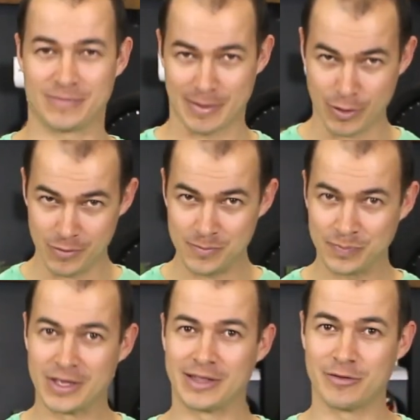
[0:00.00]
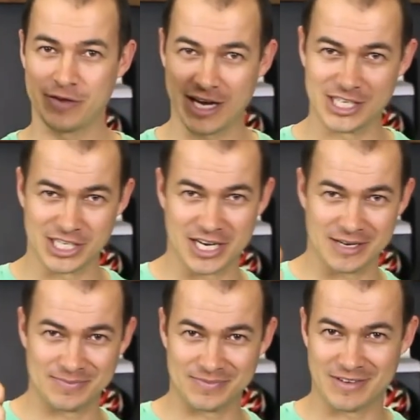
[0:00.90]
tá bom? Então fica a dica.
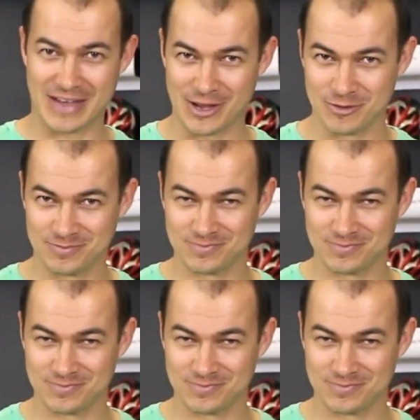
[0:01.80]
Valeu!